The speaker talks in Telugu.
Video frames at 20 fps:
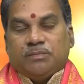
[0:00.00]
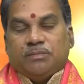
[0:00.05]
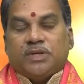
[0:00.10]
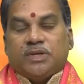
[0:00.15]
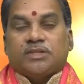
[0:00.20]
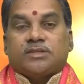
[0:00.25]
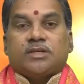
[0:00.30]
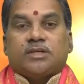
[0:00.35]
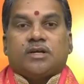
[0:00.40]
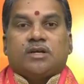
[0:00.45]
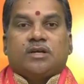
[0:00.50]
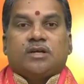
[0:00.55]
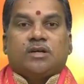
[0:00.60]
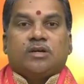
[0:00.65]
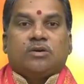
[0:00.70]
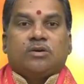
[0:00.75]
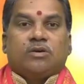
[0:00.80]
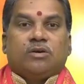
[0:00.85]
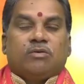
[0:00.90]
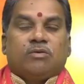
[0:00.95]
మరి
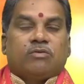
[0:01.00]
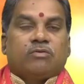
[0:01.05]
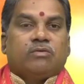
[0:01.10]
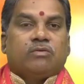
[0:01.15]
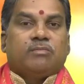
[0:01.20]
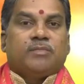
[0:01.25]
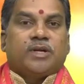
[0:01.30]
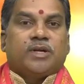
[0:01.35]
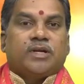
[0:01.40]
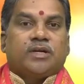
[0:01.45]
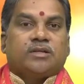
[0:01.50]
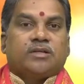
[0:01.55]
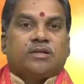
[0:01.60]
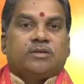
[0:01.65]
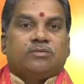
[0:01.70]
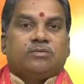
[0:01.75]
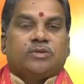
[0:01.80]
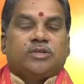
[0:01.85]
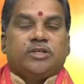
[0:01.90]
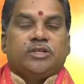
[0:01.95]
సంఘంలో గౌరవం
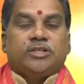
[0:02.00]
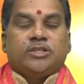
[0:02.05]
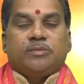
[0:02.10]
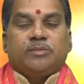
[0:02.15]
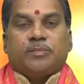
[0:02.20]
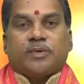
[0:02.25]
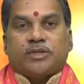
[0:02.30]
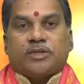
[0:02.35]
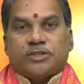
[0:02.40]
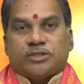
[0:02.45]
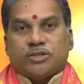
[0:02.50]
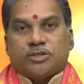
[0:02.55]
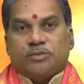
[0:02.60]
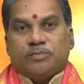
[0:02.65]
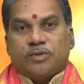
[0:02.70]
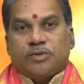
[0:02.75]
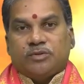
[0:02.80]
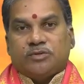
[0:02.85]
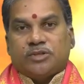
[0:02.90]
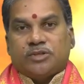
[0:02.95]
మర్యాదలు కీర్తి
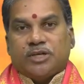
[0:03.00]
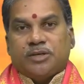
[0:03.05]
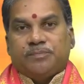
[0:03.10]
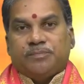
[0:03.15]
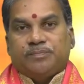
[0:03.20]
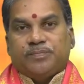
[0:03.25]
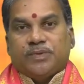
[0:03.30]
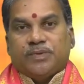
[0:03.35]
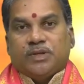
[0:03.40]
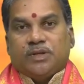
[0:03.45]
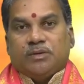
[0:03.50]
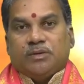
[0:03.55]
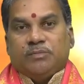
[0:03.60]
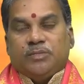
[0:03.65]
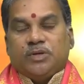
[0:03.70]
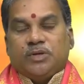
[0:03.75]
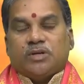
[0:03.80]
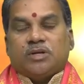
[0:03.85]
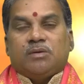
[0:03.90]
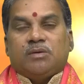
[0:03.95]
ప్రతిష్టలు పెరుగుతాయి
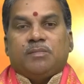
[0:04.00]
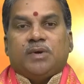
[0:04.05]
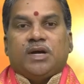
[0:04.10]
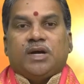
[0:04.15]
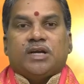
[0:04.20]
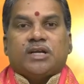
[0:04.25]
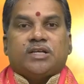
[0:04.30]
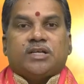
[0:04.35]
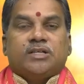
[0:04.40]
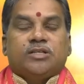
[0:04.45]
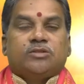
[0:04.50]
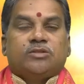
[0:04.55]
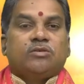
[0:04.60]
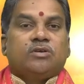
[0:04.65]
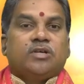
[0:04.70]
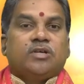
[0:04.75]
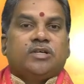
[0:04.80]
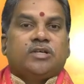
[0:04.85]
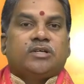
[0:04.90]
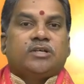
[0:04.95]
మీ యొక్క మాటకి
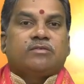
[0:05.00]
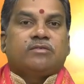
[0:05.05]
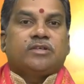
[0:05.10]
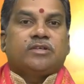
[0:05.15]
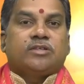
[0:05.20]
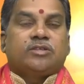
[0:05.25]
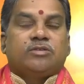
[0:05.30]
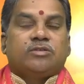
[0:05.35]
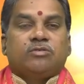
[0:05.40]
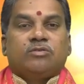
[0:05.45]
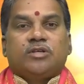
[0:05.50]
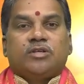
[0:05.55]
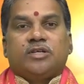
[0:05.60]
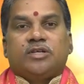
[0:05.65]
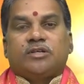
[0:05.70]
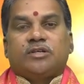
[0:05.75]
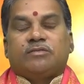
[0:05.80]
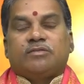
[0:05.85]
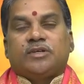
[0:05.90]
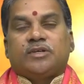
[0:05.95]
ఎదురు లేనటువంటి
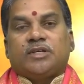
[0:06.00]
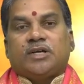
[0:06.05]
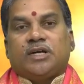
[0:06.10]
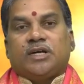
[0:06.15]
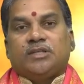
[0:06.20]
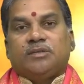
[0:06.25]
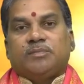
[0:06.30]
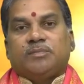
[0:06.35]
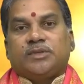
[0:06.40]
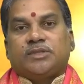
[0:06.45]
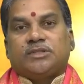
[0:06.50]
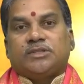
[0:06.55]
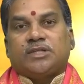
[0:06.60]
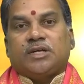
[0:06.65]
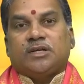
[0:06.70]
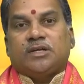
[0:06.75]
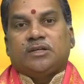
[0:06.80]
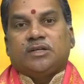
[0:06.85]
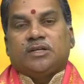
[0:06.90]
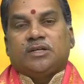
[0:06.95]
తిరుగులేనటువంటి
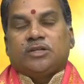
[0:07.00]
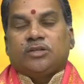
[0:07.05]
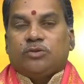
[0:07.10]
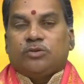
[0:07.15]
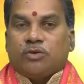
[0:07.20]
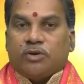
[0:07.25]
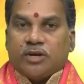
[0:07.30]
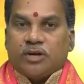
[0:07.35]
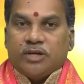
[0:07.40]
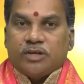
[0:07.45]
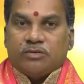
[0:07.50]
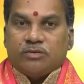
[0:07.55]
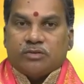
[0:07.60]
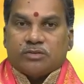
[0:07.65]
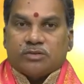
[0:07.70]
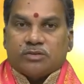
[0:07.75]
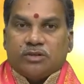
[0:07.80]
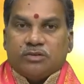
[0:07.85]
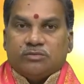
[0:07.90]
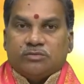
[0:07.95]
ఆధిపత్య ధోరణి
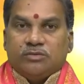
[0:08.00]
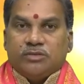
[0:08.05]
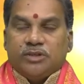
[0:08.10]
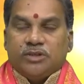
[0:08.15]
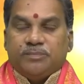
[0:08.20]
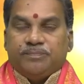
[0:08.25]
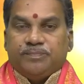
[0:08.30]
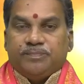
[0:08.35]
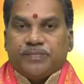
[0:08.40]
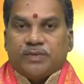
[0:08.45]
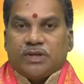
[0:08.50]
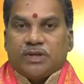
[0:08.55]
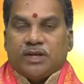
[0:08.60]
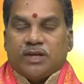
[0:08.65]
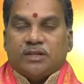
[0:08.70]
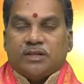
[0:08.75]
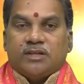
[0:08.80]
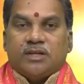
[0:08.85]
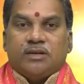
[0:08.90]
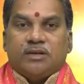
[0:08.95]
కొనసాగుతుంది
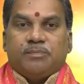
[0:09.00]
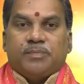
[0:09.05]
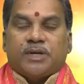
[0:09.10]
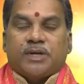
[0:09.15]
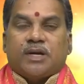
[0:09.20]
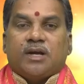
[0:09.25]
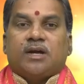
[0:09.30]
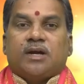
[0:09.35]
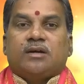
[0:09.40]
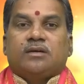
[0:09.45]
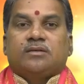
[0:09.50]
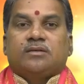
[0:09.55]
అందరి పట్ల